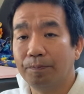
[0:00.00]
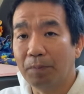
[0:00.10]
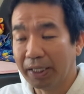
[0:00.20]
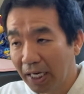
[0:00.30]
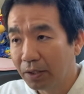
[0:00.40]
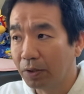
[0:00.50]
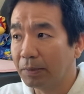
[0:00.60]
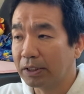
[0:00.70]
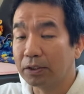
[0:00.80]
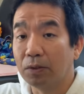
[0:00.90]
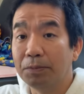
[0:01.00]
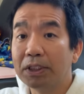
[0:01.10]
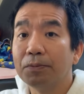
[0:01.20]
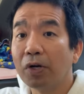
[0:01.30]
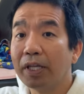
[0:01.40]
まあ、ないと言いますか、その
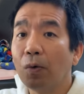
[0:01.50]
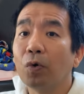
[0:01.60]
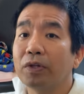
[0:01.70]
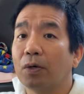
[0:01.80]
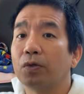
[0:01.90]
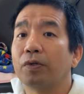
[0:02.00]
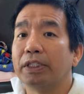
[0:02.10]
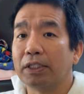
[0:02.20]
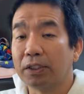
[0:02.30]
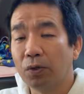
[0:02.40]
水漏れで起こったことですから、